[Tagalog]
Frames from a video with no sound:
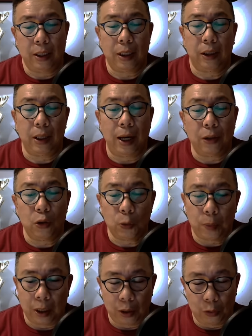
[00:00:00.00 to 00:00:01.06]
City Anyos
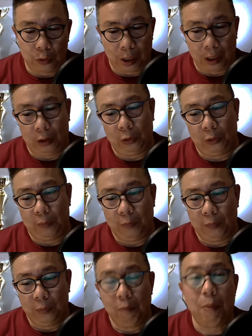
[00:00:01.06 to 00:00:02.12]
pa lang ko ni Adto.
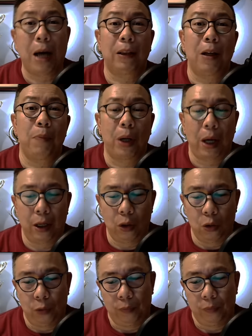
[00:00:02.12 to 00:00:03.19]
Bata pa kay
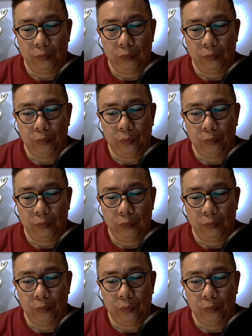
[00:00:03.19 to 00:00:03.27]
ko.